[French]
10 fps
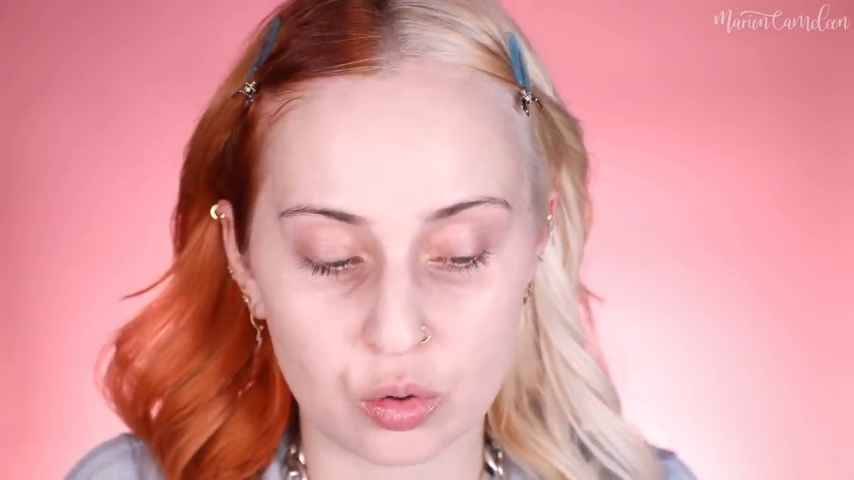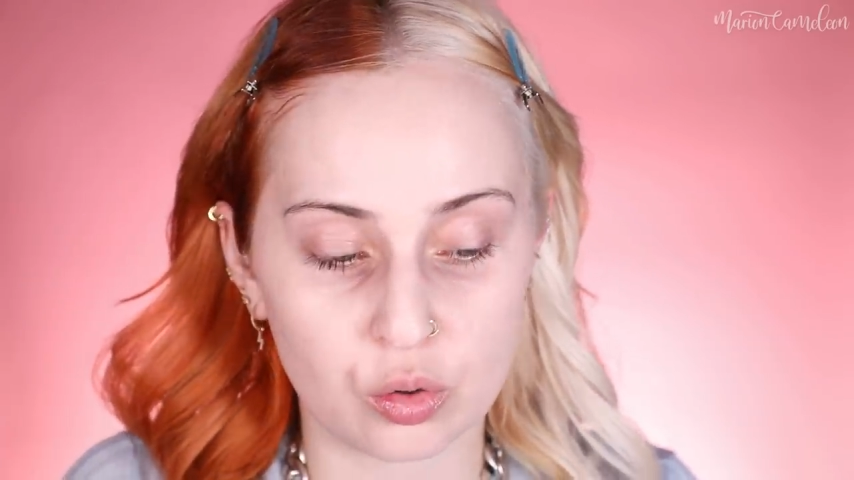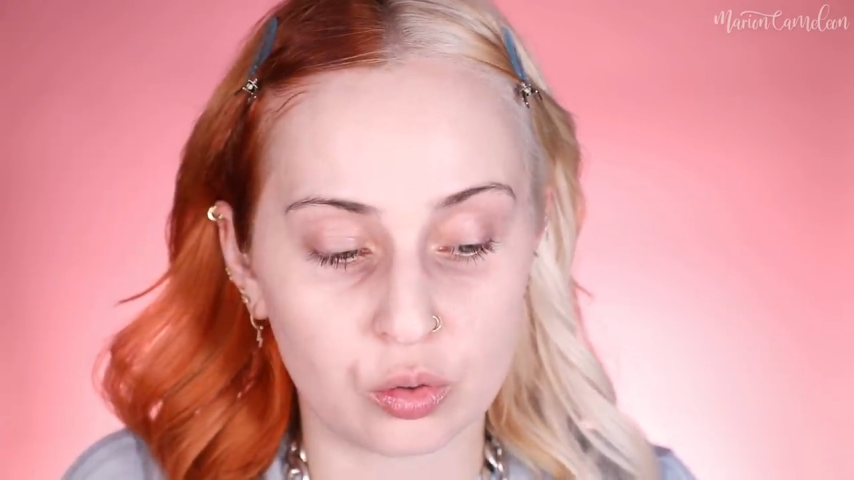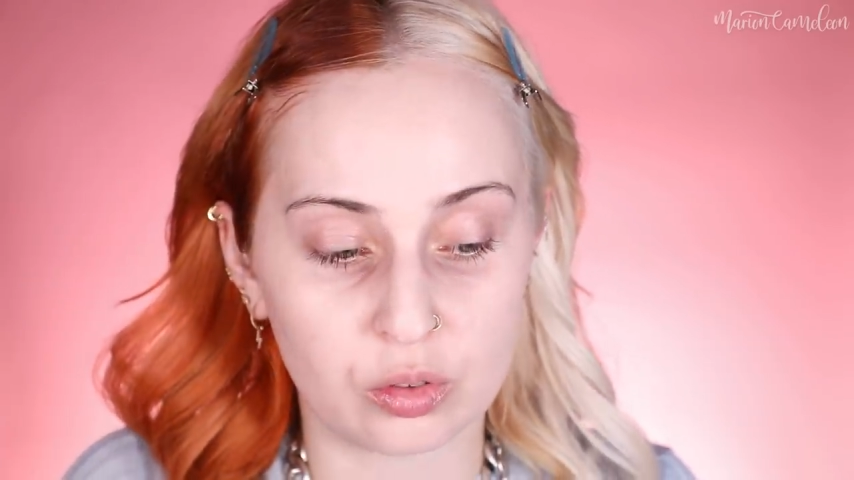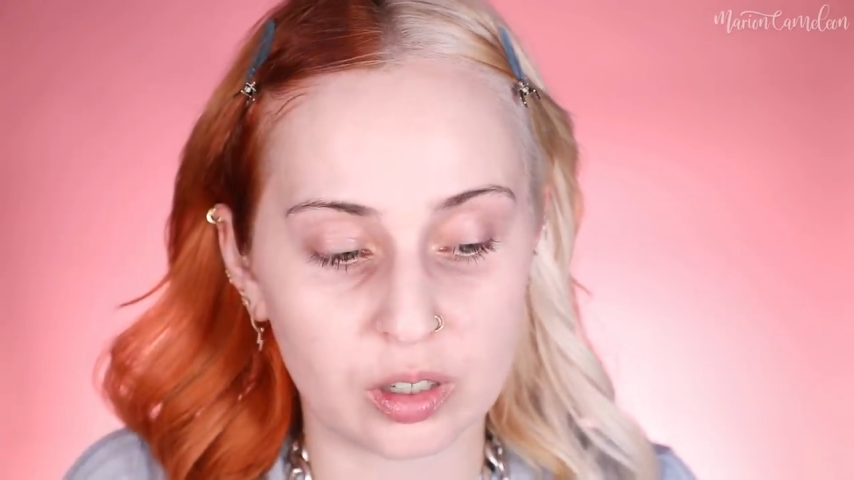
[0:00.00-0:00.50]

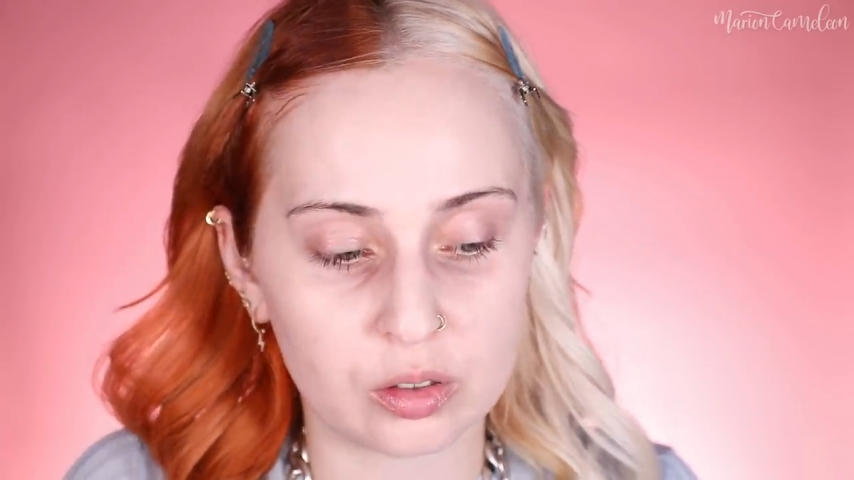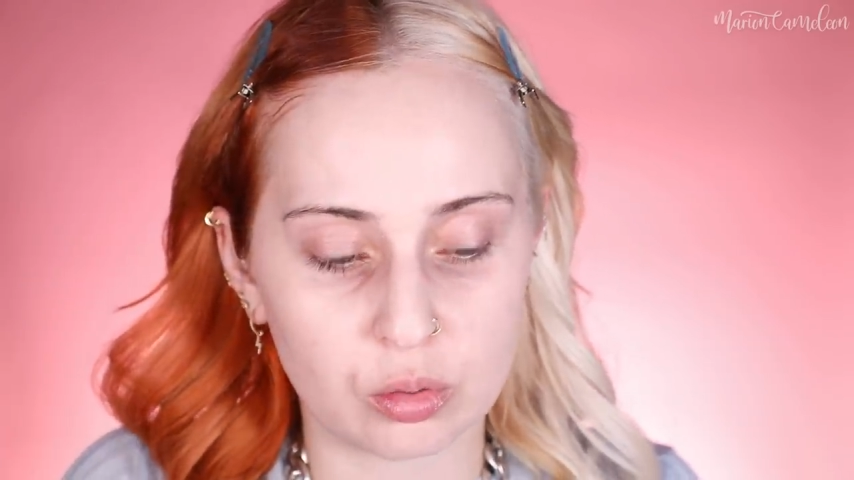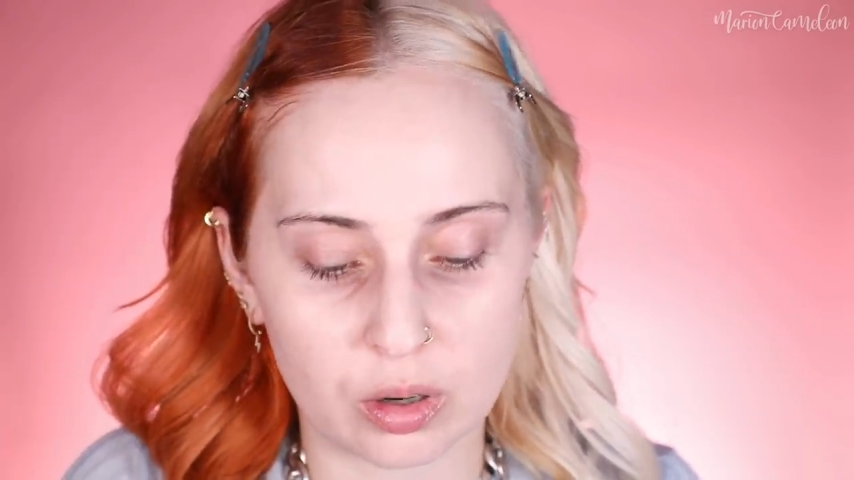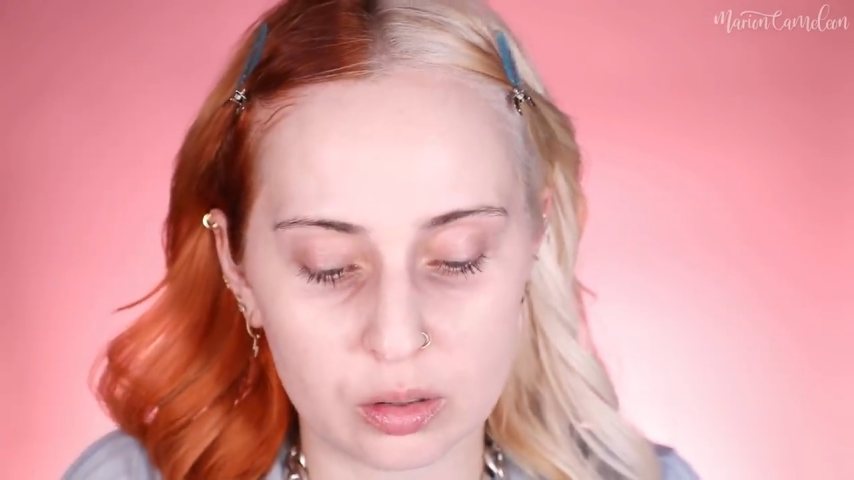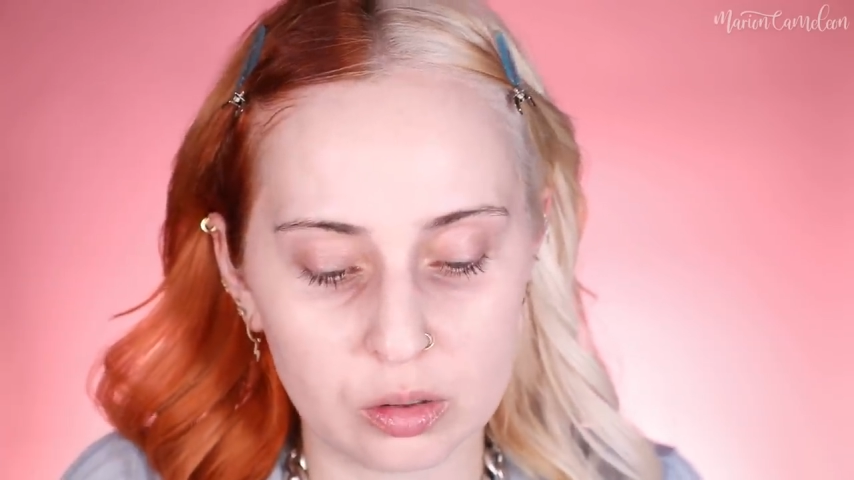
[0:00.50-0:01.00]
le teint
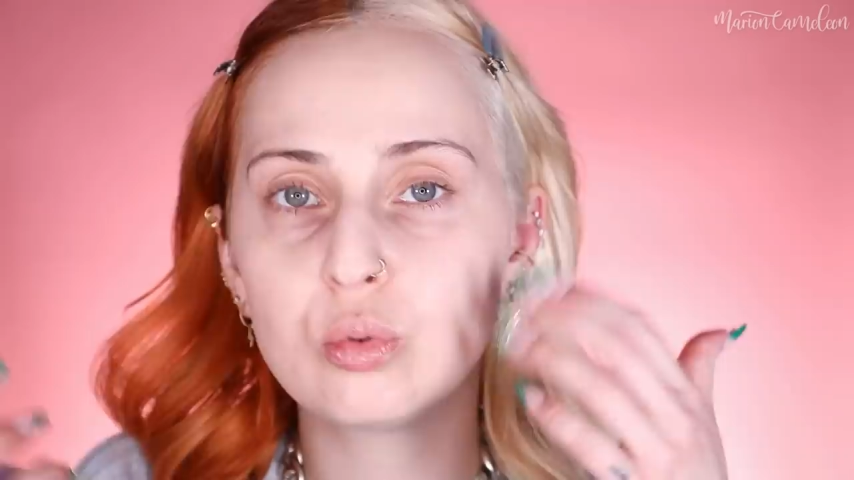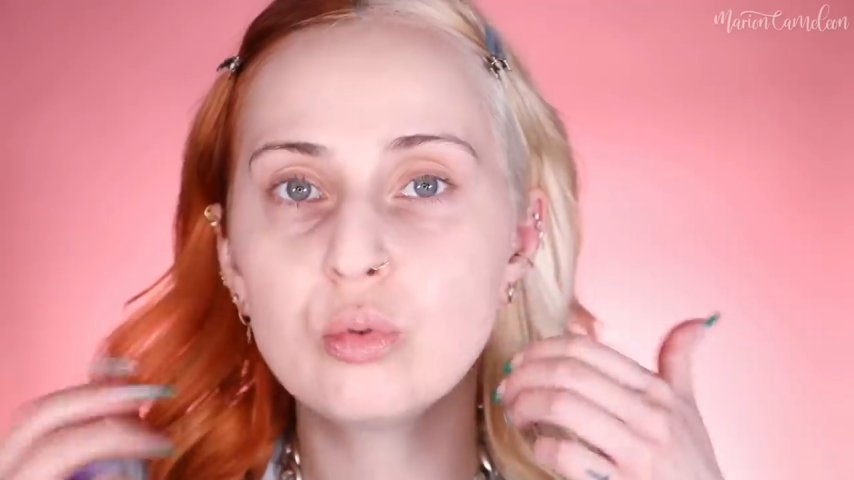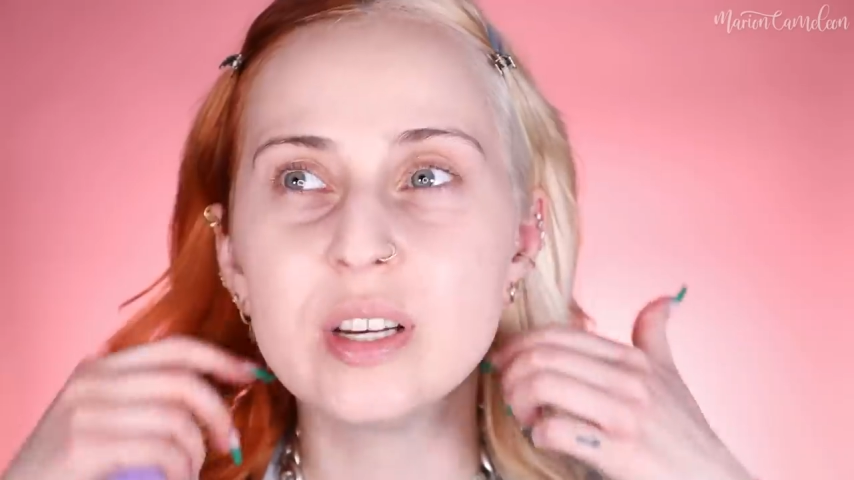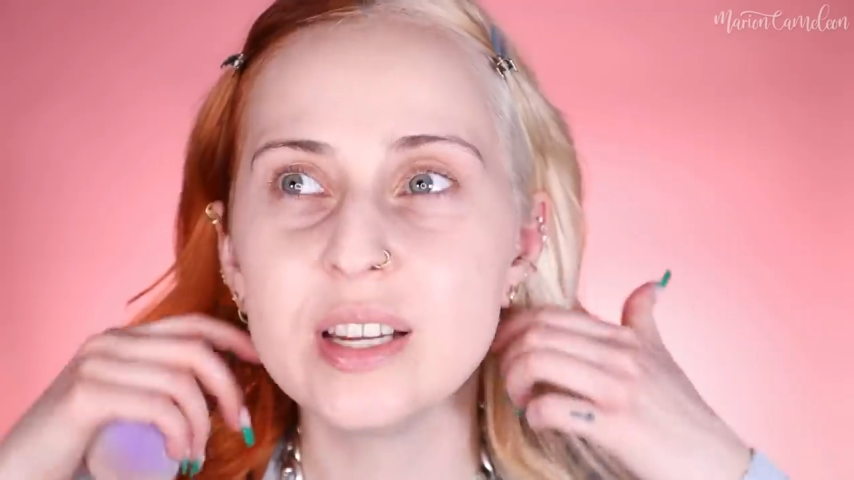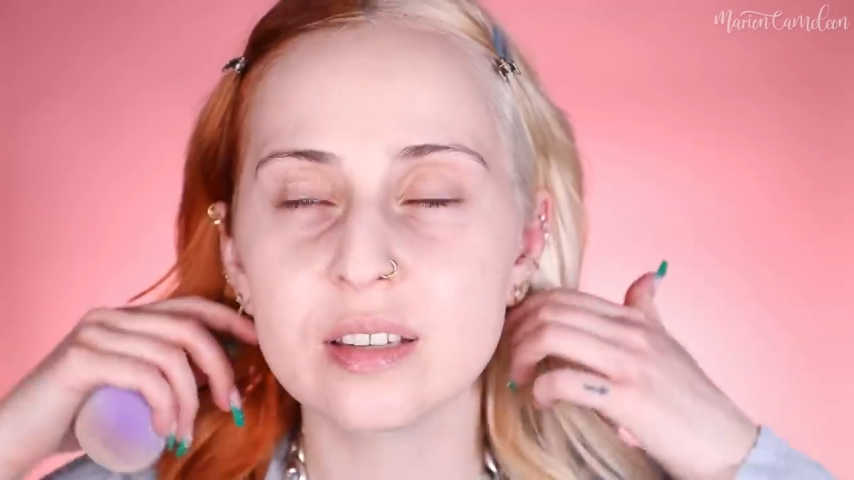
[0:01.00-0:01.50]
soit
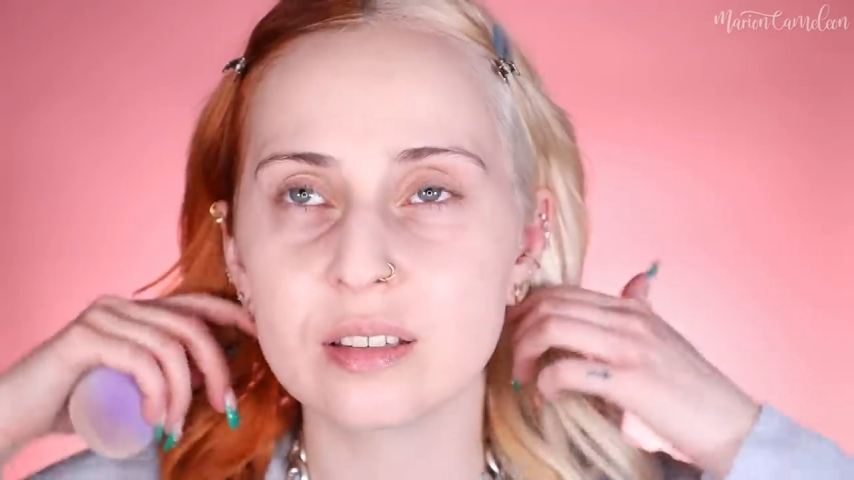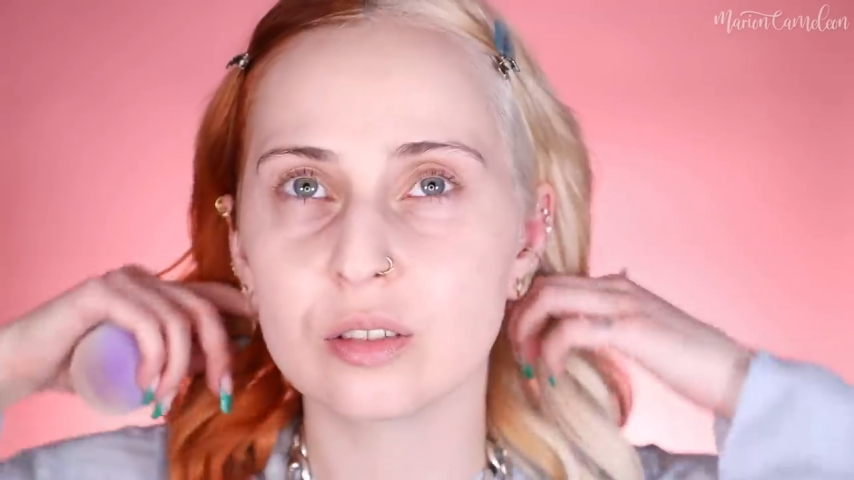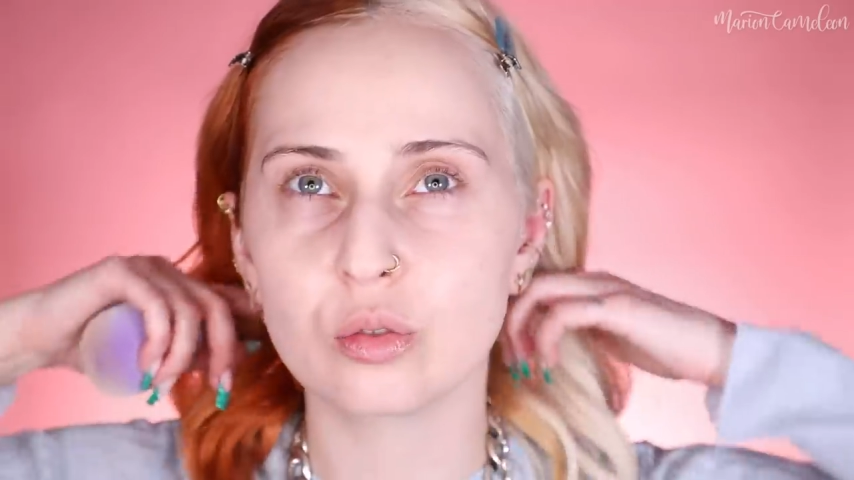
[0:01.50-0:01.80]
tout lisse,